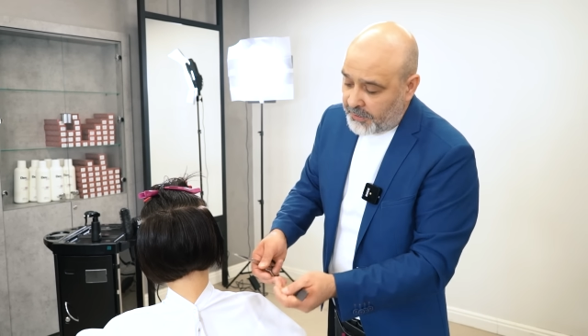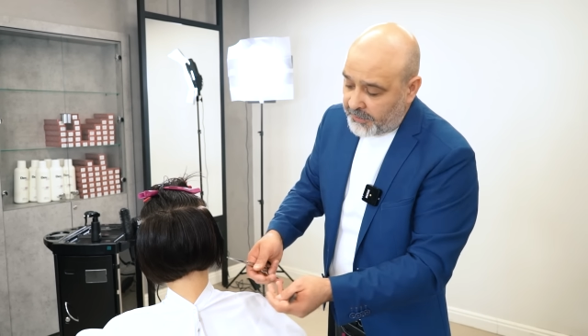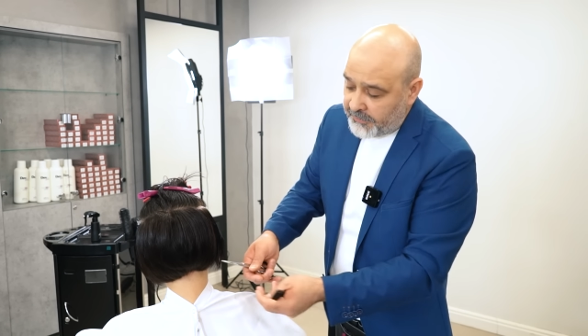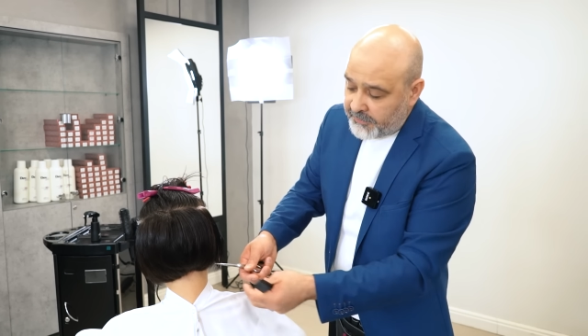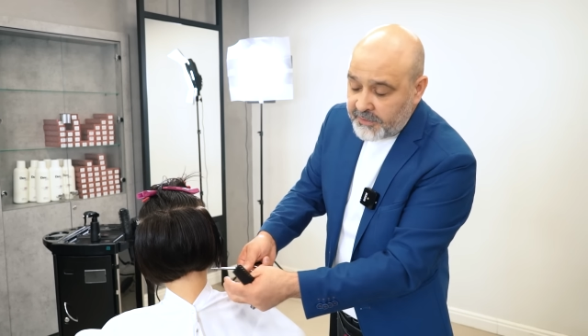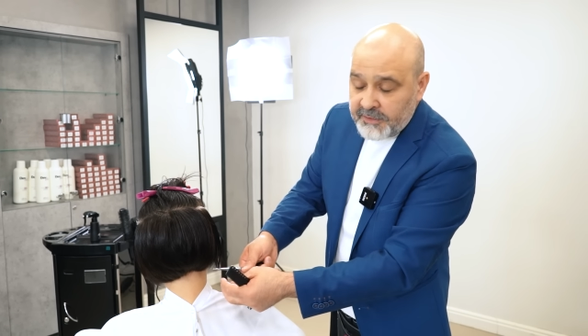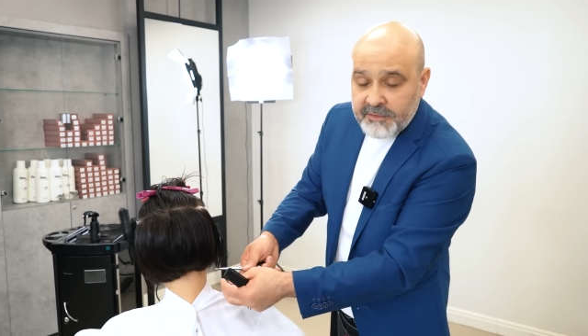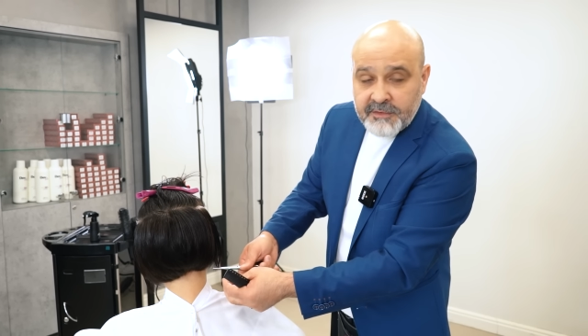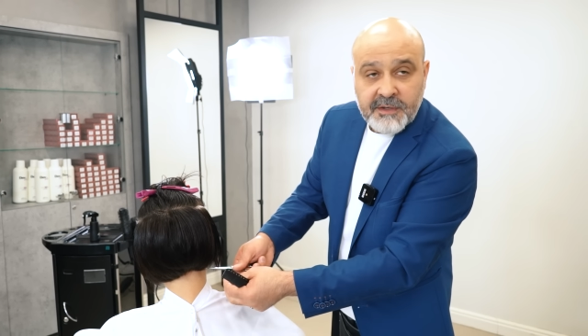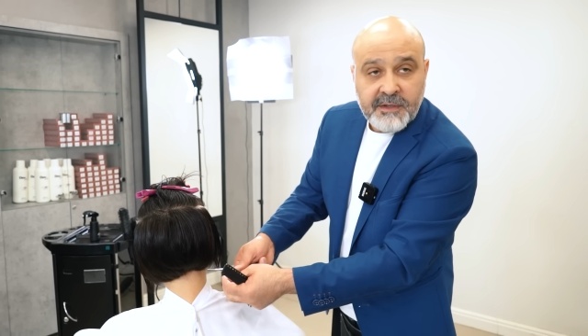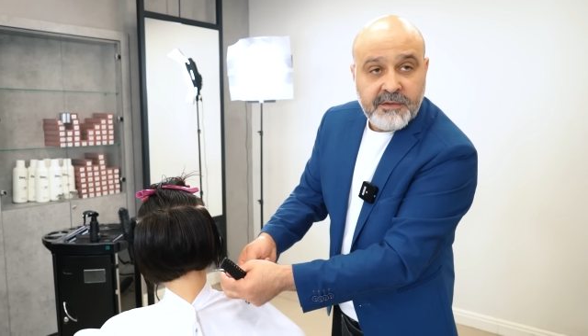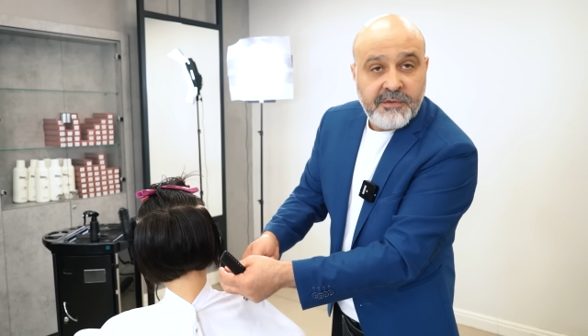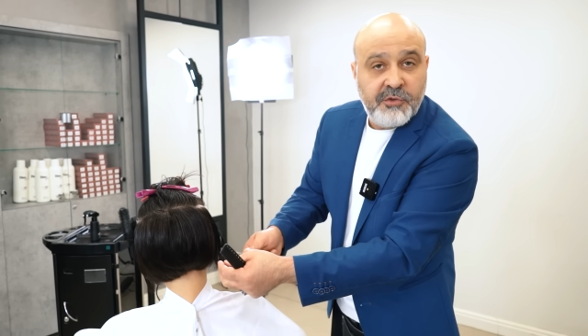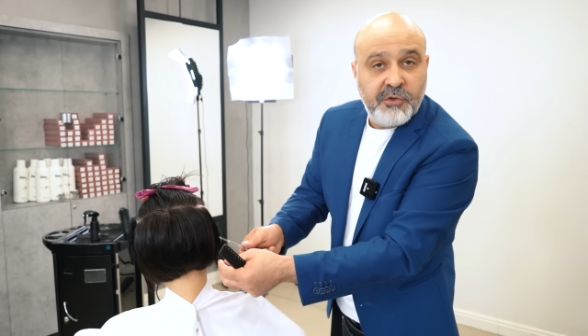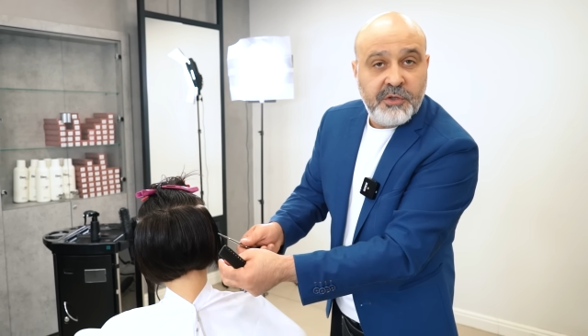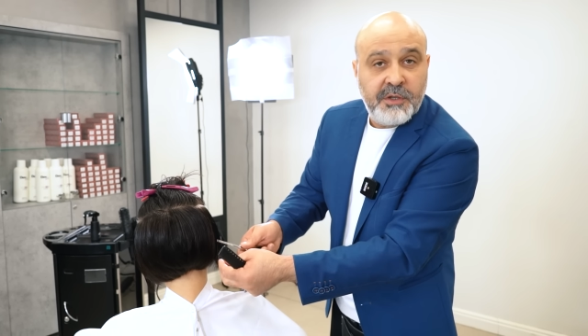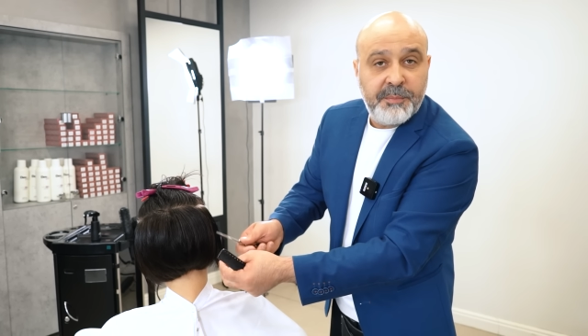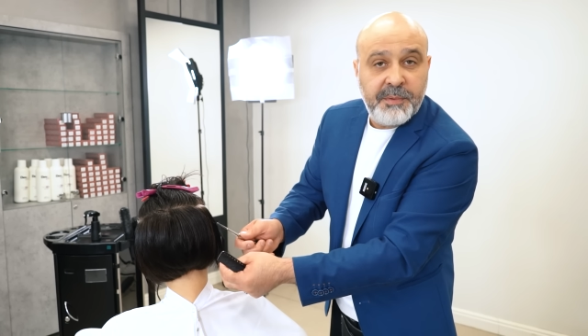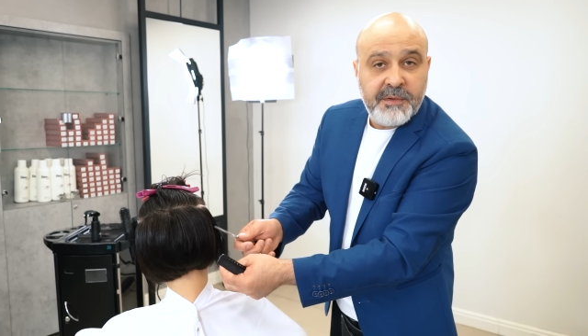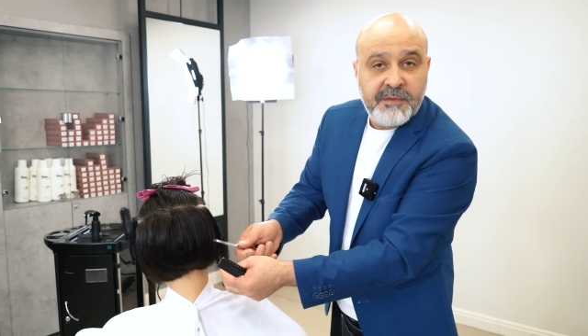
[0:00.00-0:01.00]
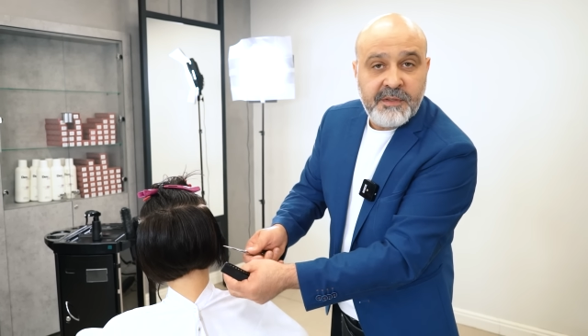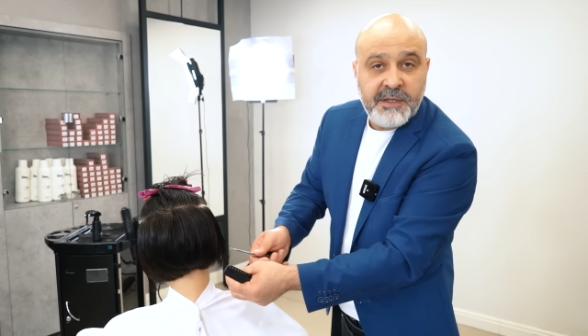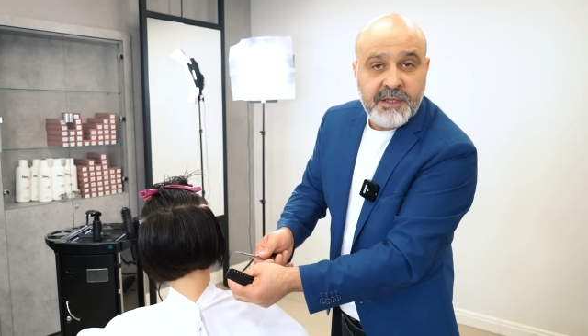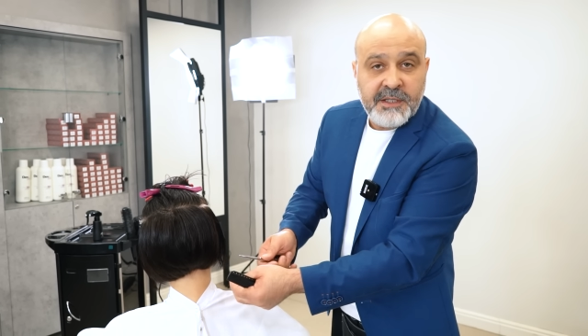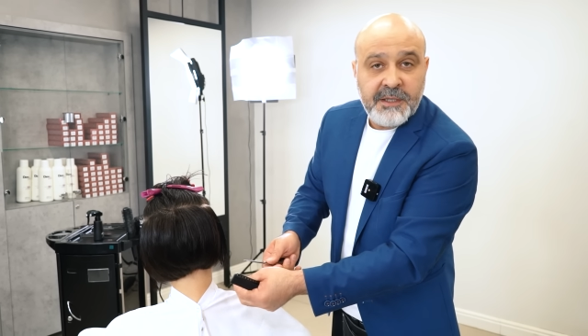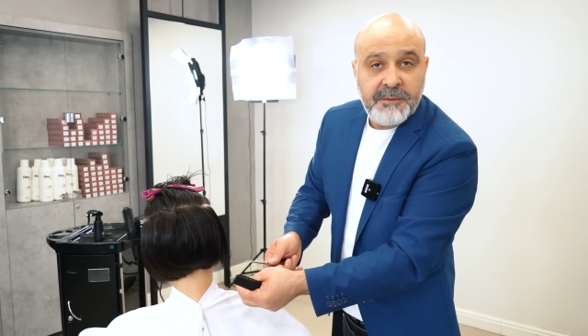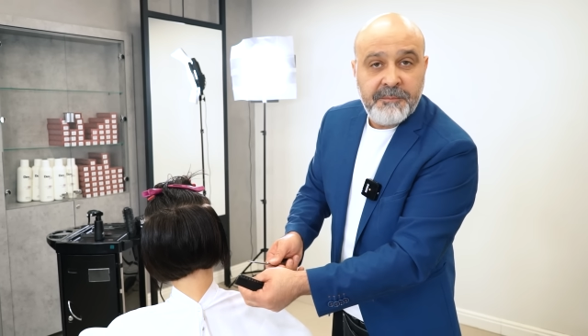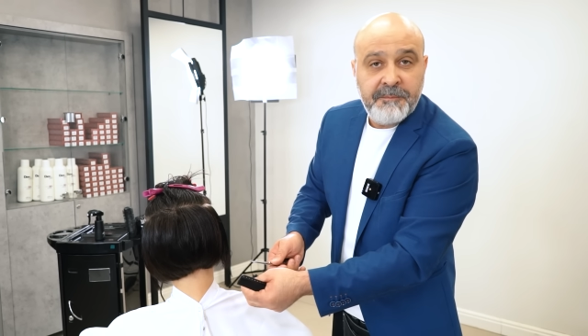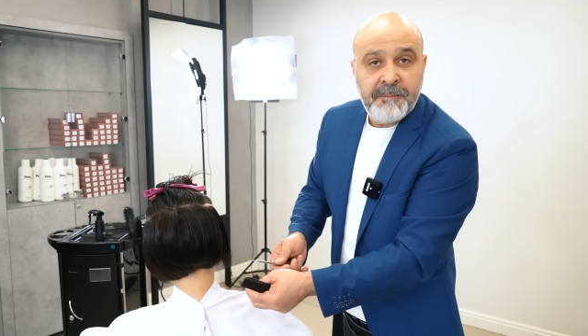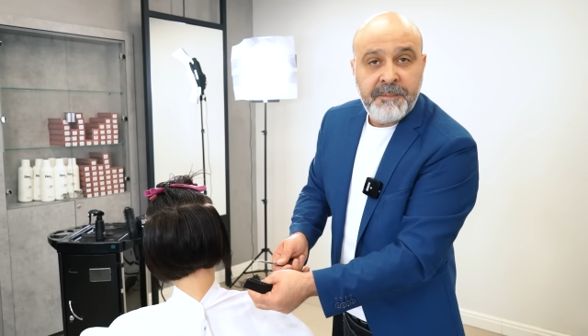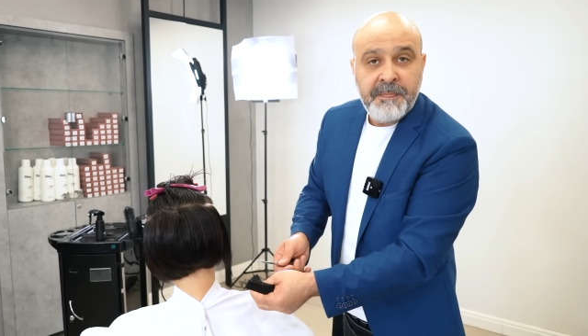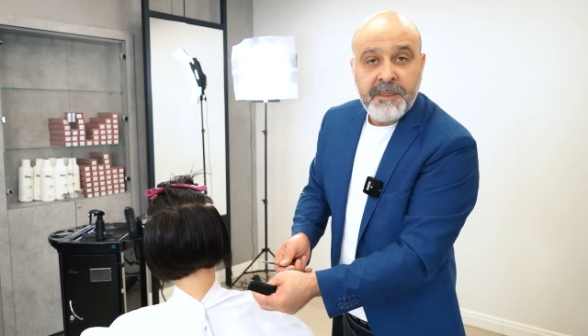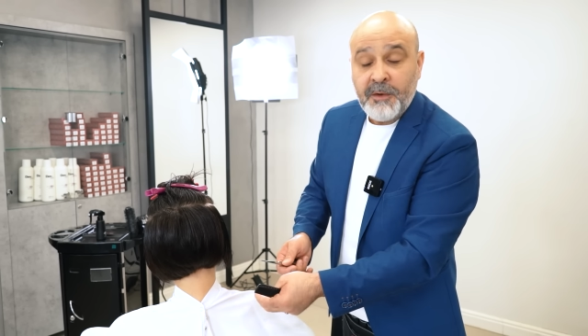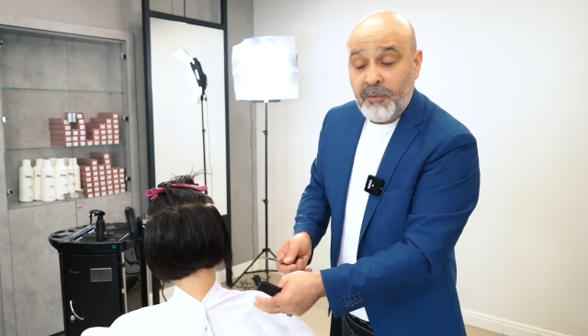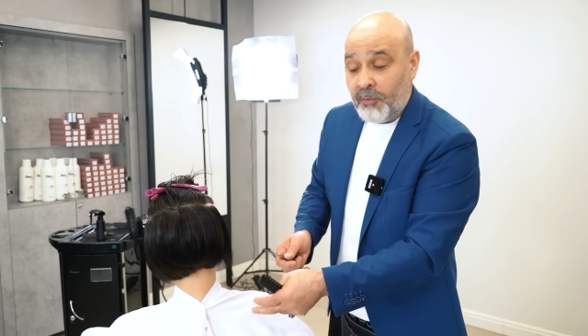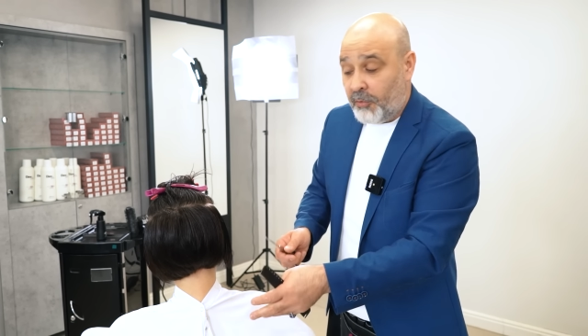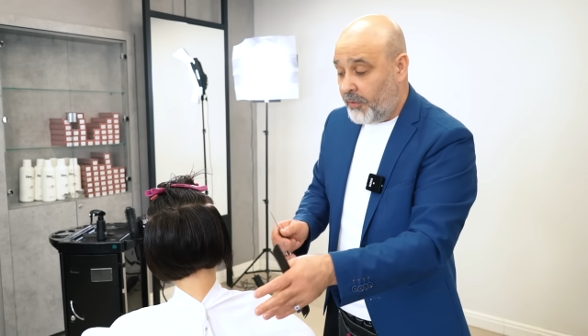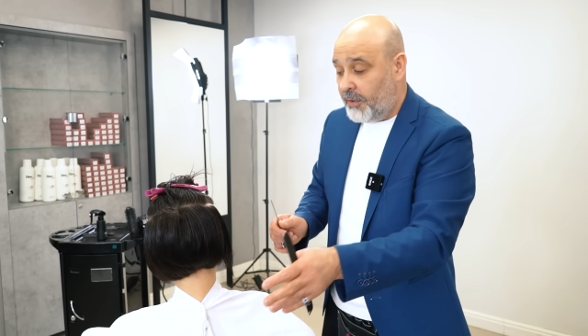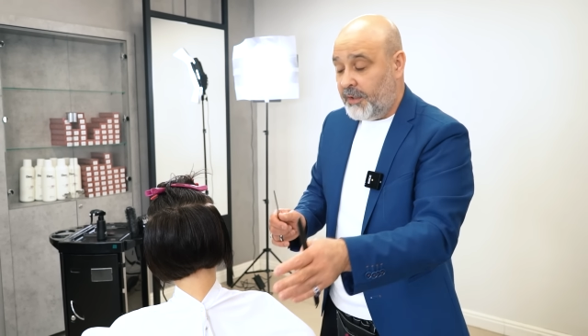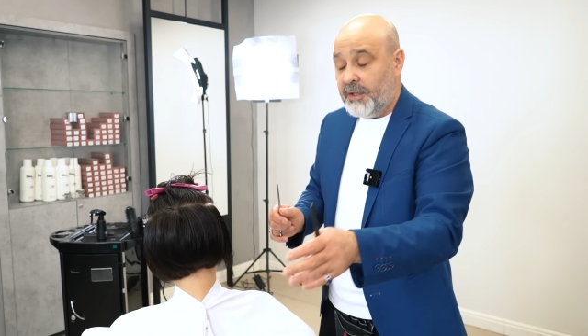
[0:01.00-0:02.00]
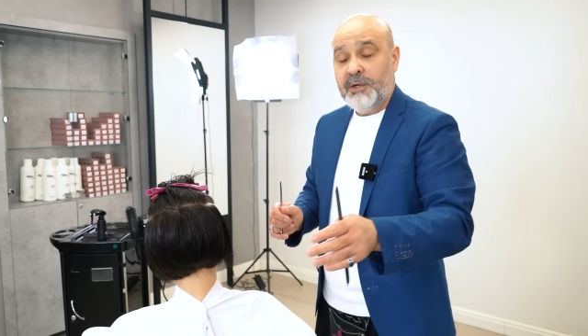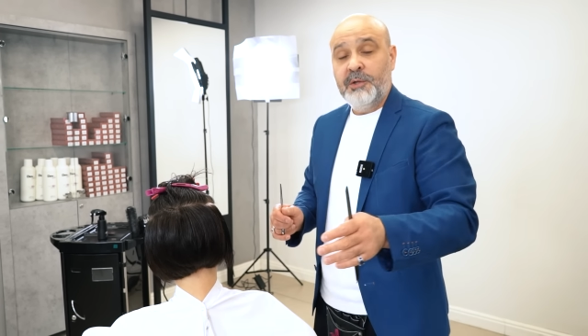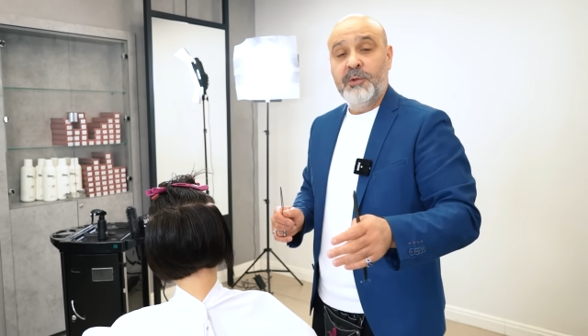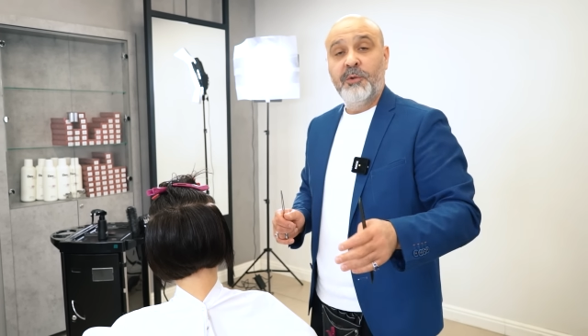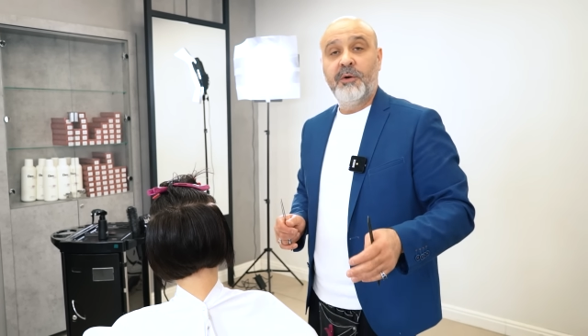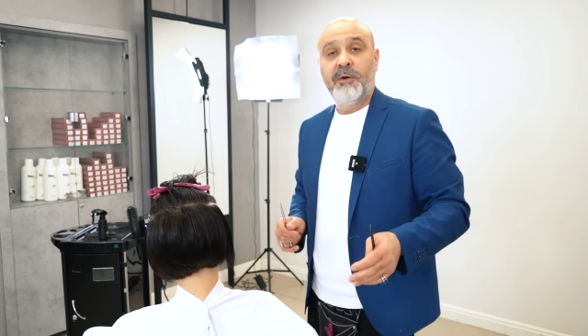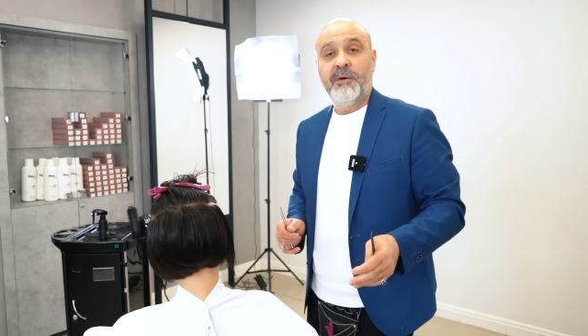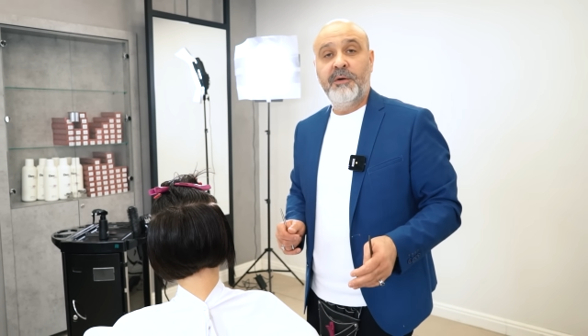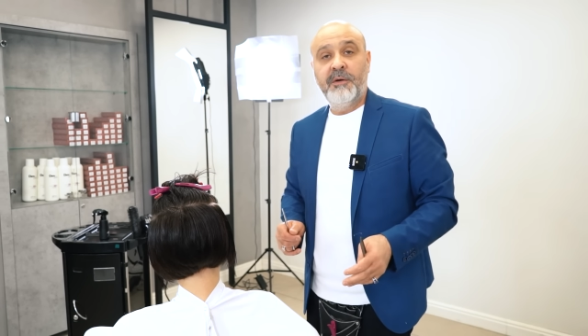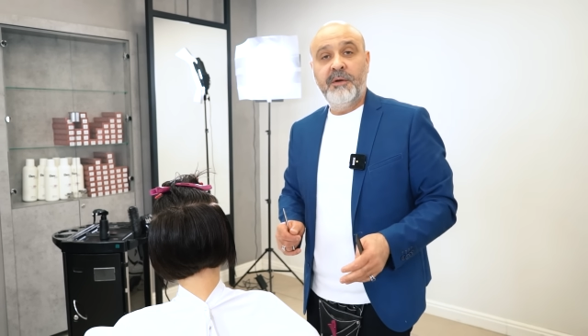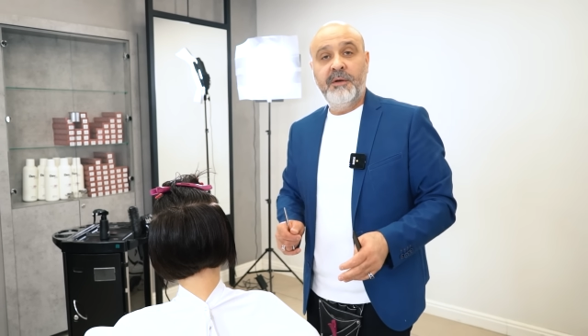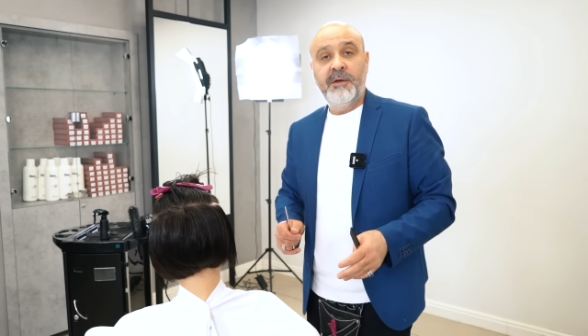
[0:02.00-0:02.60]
Раз, раз, раз, что-то постриг там. Ой, легло.